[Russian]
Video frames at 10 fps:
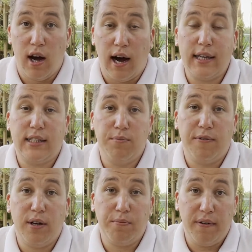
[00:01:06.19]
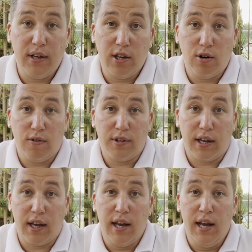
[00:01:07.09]
Акции бывают
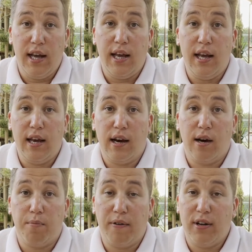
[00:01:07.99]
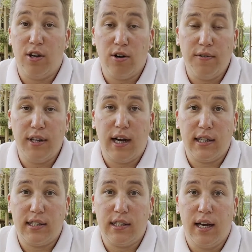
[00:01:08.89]
привилегированные, и э, привилегированные
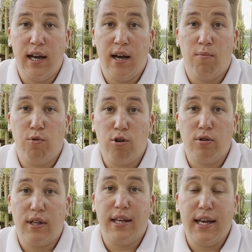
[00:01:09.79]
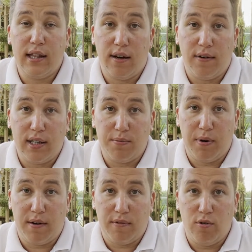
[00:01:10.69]
акции могут не давать
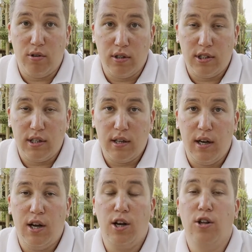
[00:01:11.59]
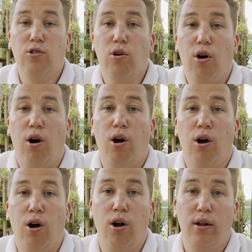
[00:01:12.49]
прав голоса, но
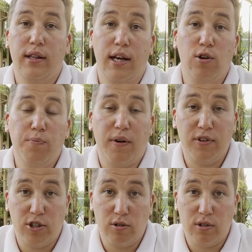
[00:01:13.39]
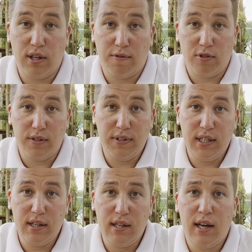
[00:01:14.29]
дают повышенную ставку
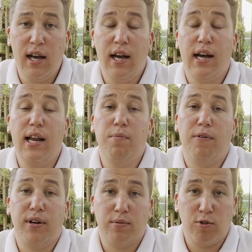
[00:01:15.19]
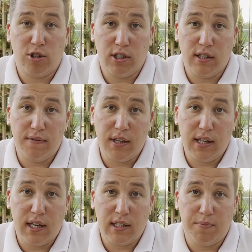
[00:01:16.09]
дивиденда, либо возможность
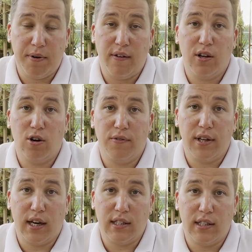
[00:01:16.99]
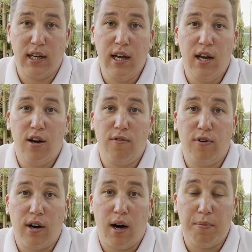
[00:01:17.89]
конвертации привилегированной акции
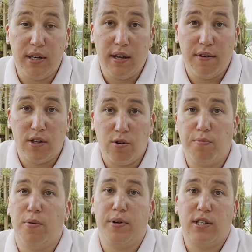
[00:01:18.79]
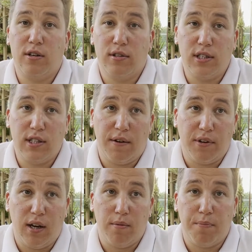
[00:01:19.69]
в обыкновенную по определенной
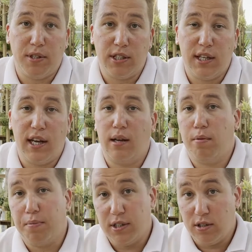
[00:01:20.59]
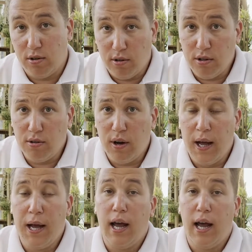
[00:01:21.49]
ставке, либо по цене, либо по дисконту.